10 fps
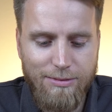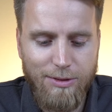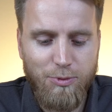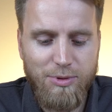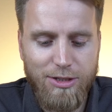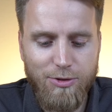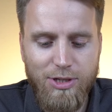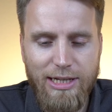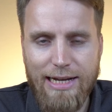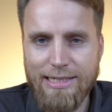Das muss
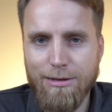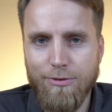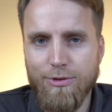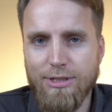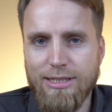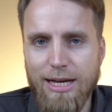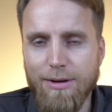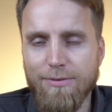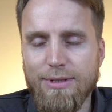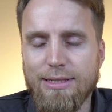natürlich jeder selber für sich
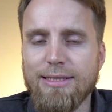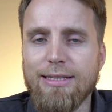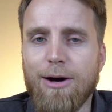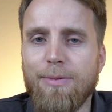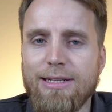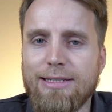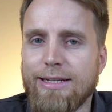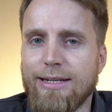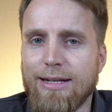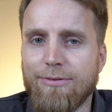selber wissen, ob man die
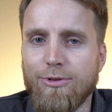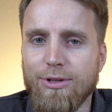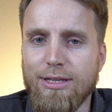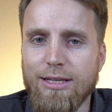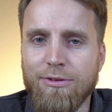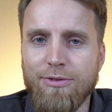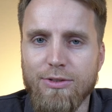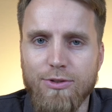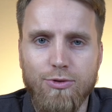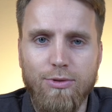Szene dann wirklich
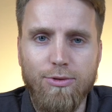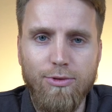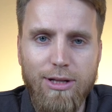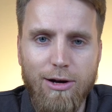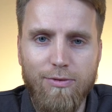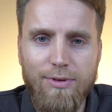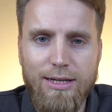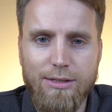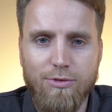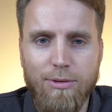24 äh, Stunden durchlaufen
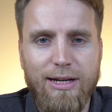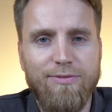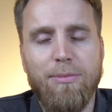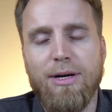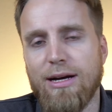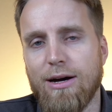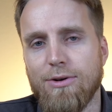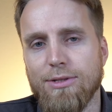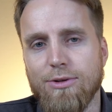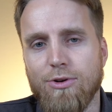lässt oder man, wenn man nach
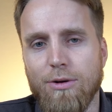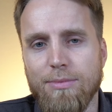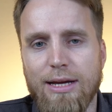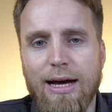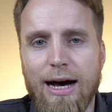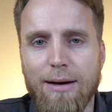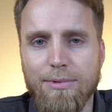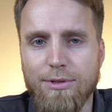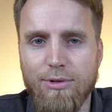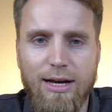Hause kommt,
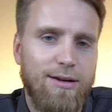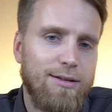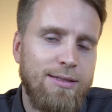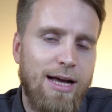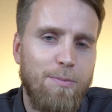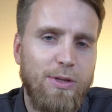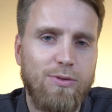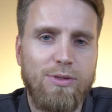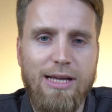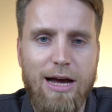abends oder
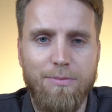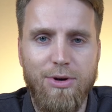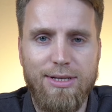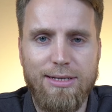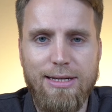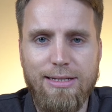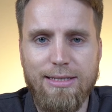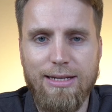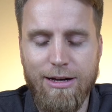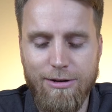nachmittags und sagt, möchte das Licht
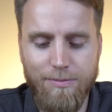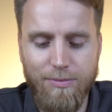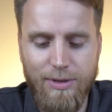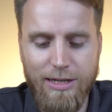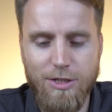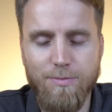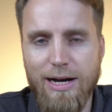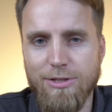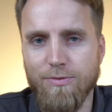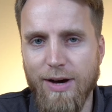jetzt ähm, ganz
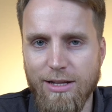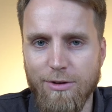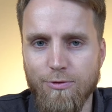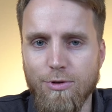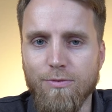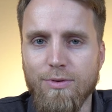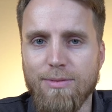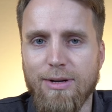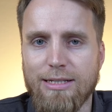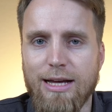normal so weiterführen,
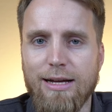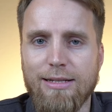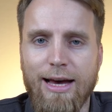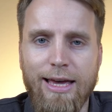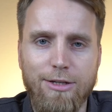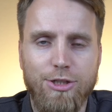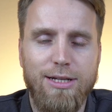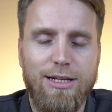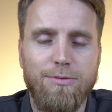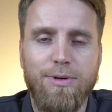wie man es halt
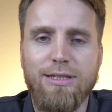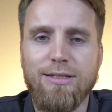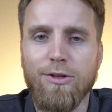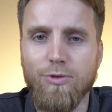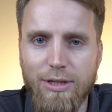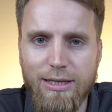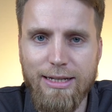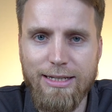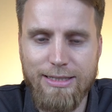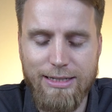eingestellt hat über die natürliche
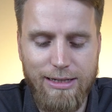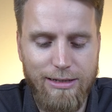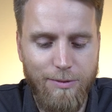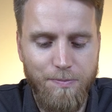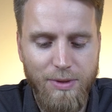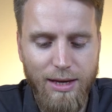Lichtszene,